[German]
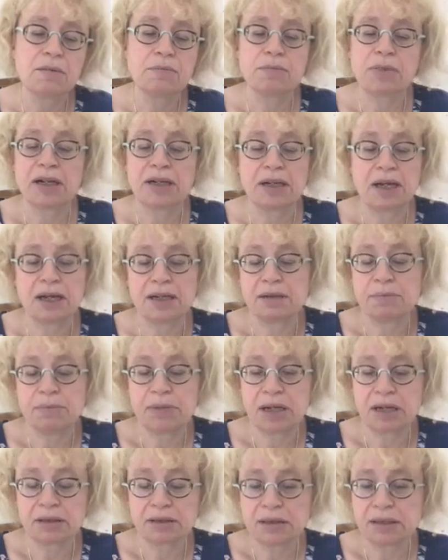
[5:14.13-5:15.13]
bei einen
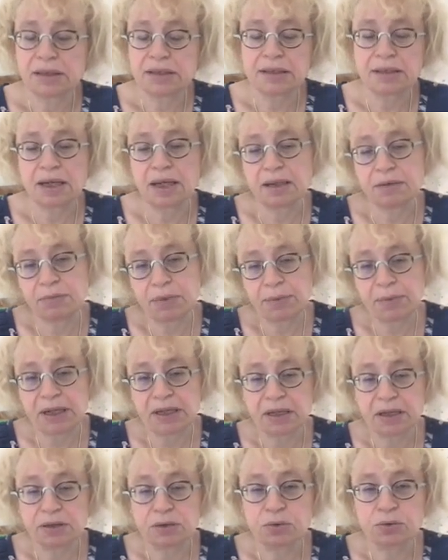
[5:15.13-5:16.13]
merkt nichts, beim
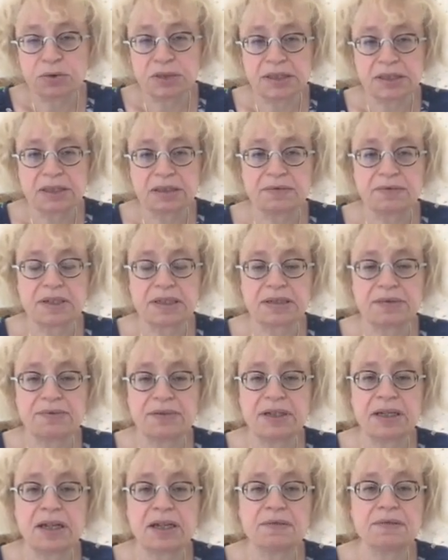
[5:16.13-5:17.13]
anderen tut es etwas
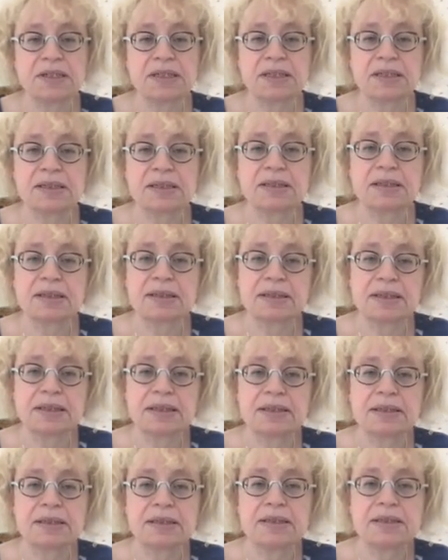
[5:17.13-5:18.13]
weh, aber es ist
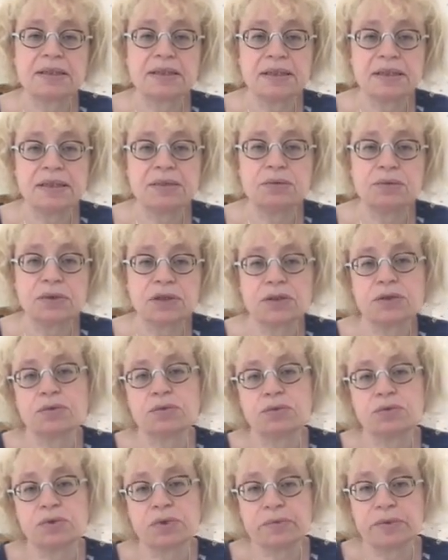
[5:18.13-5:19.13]
tatsächlich die
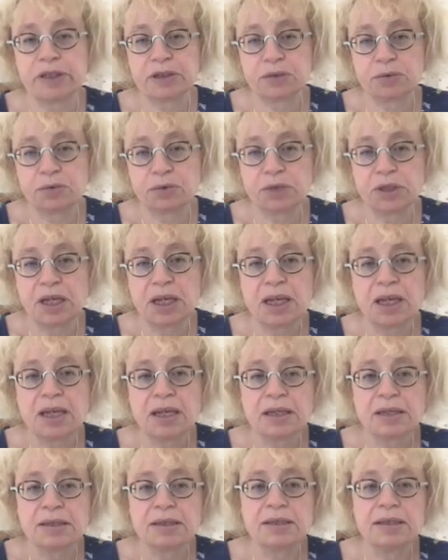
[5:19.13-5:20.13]
Untersuchungsmethode,
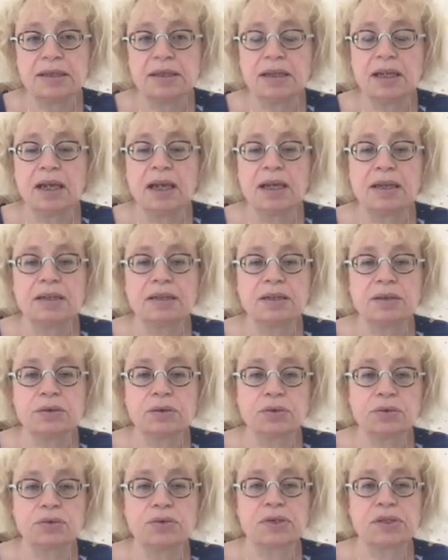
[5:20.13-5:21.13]
die die
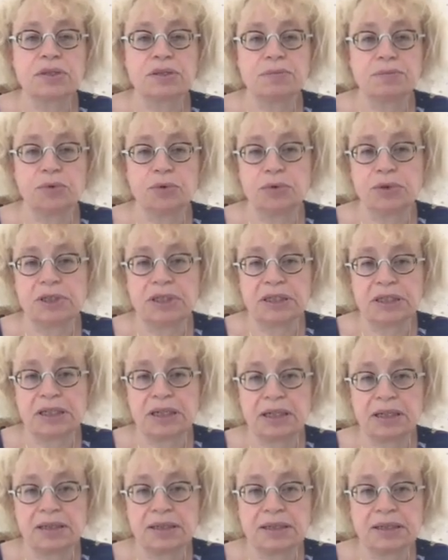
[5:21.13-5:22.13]
größte
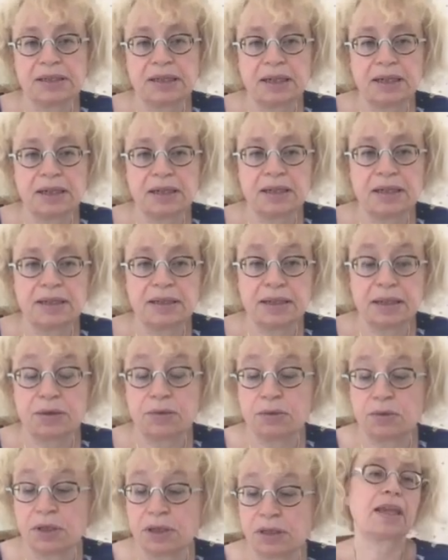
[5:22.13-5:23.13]
Möglichkeit der
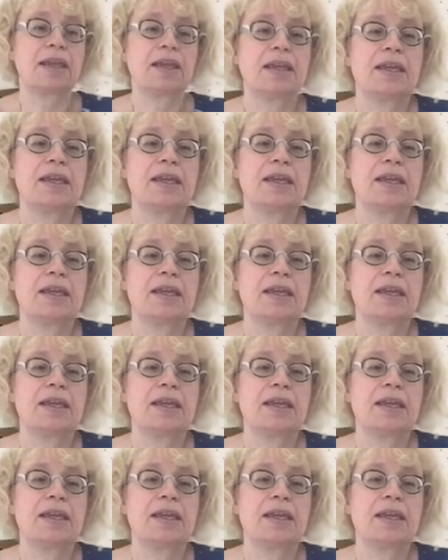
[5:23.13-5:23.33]
Entdeckung hat.